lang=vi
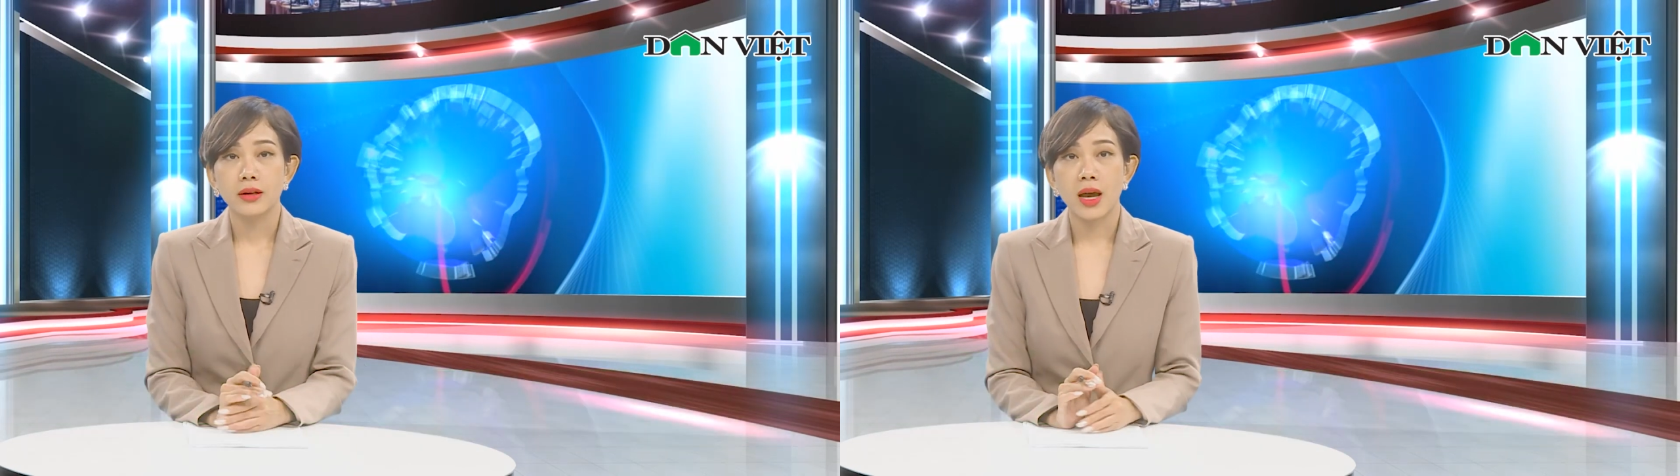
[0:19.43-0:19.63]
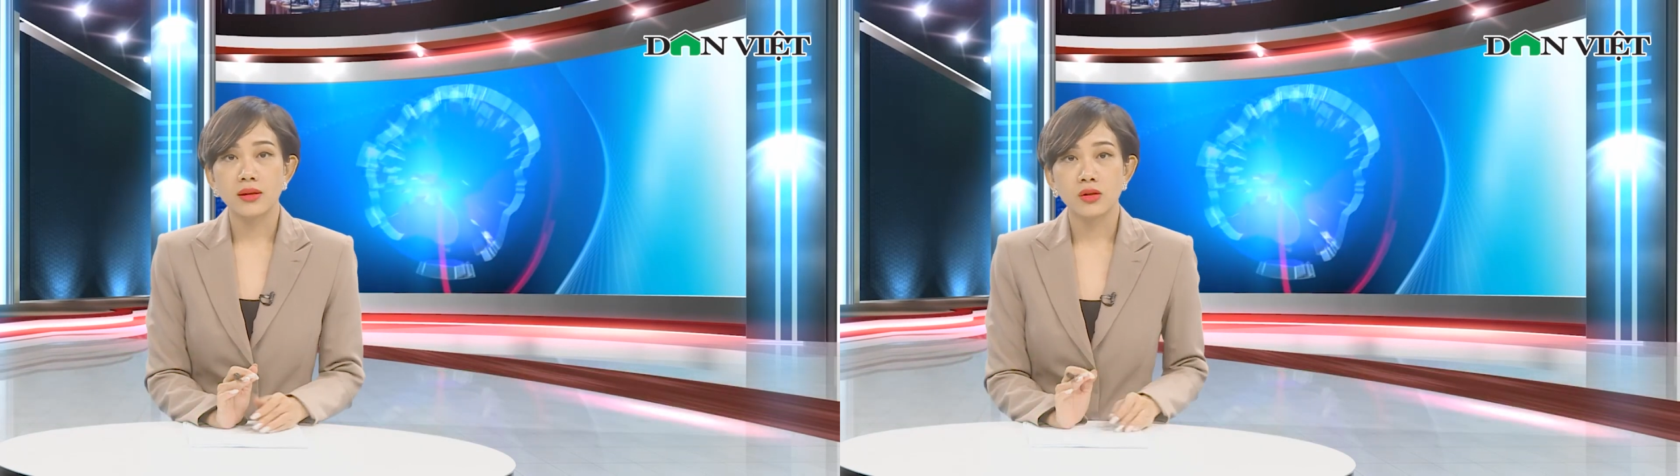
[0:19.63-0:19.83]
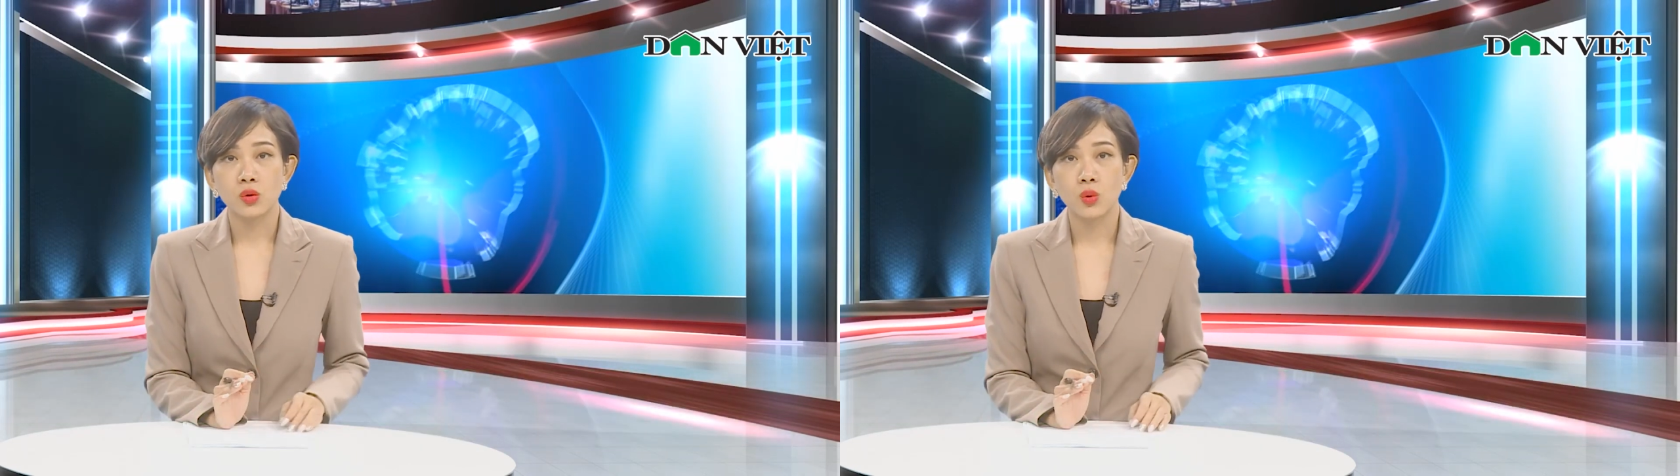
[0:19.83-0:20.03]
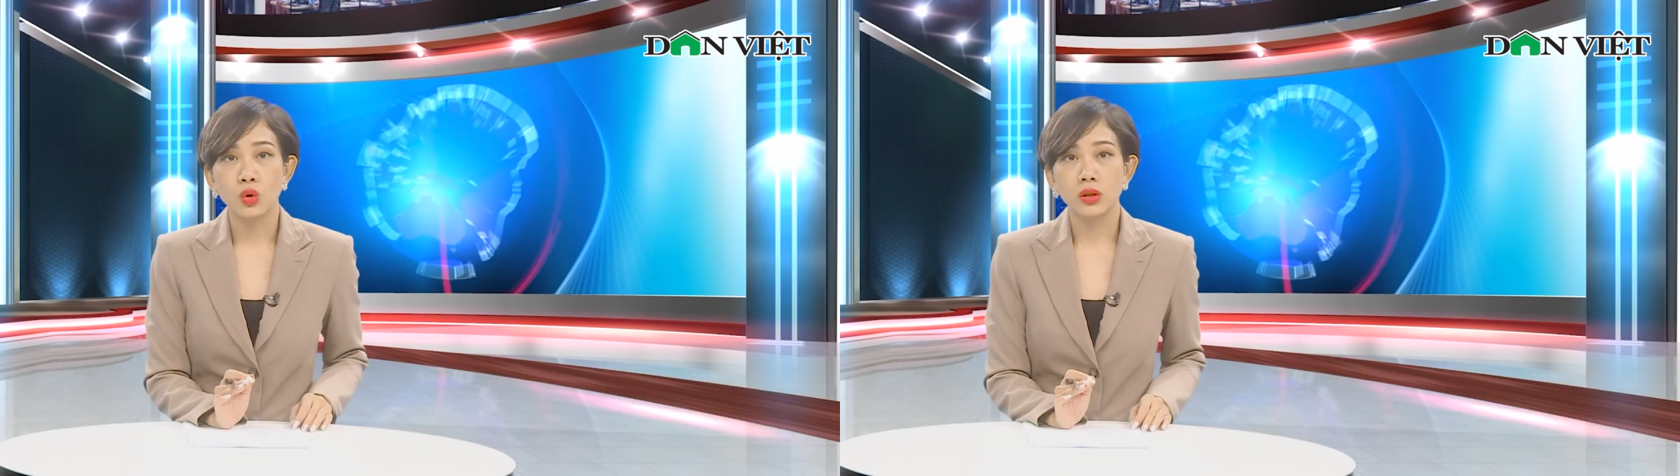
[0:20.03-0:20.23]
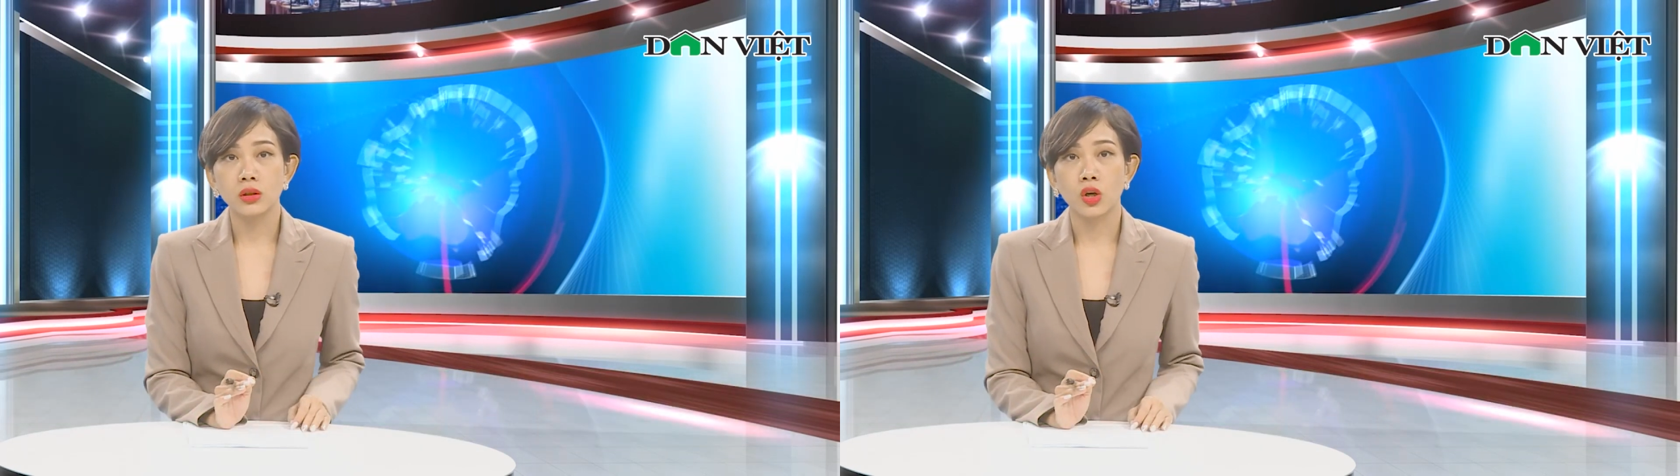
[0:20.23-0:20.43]
đã sử dụng
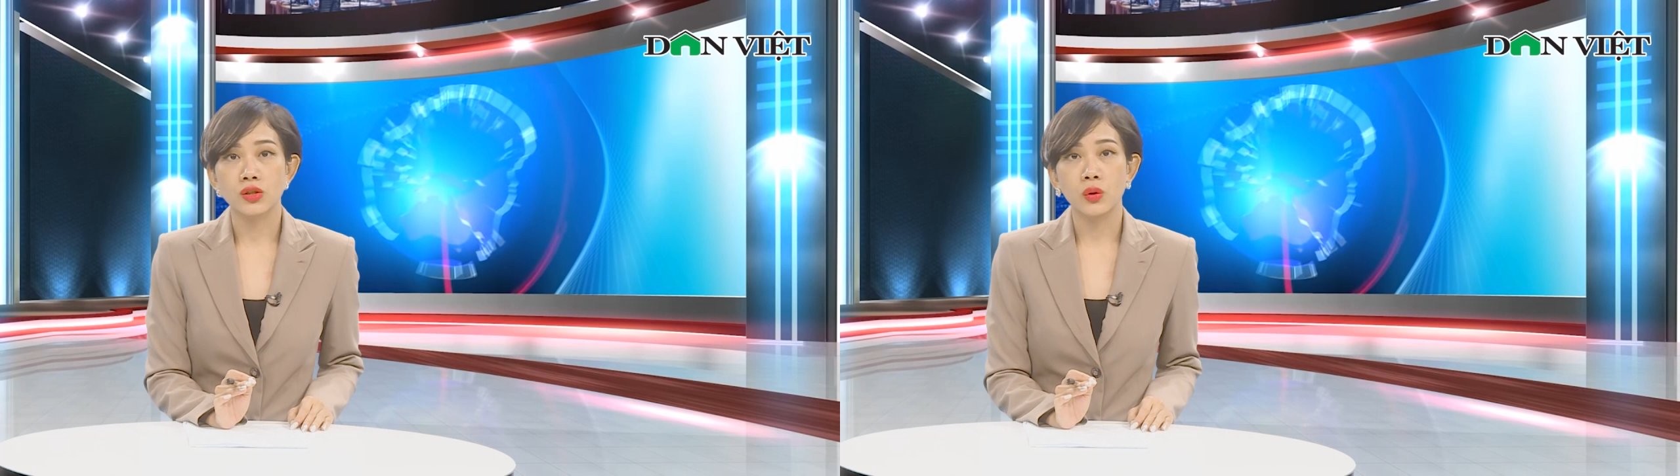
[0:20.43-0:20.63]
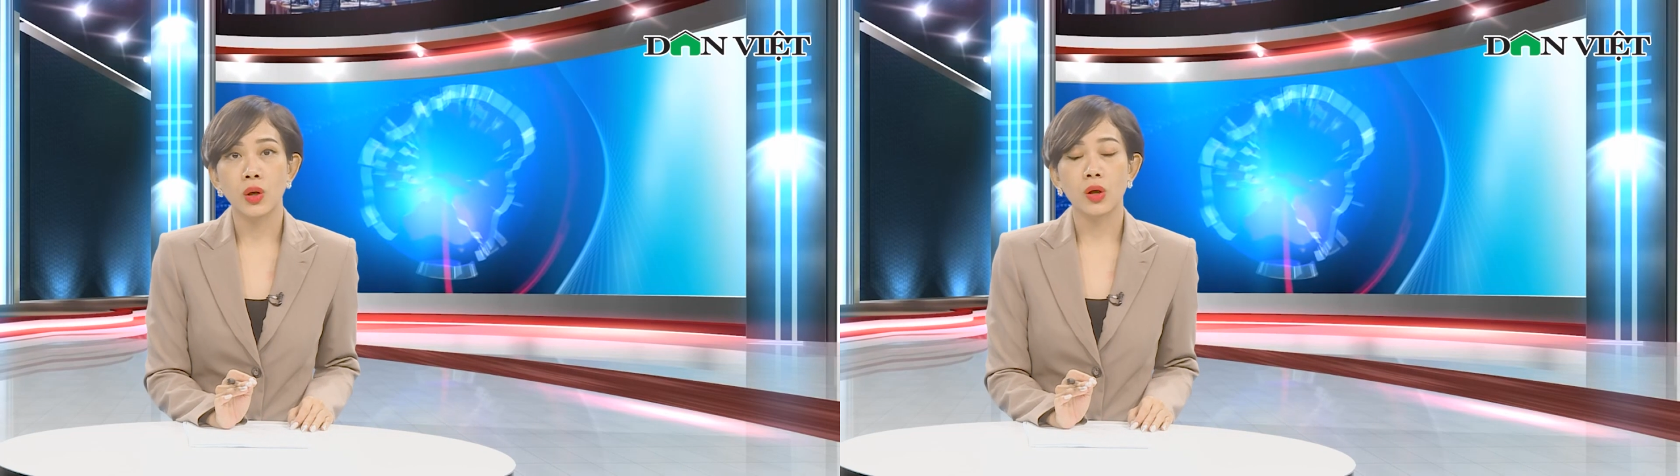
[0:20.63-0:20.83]
ngôn từ có dấu hiệu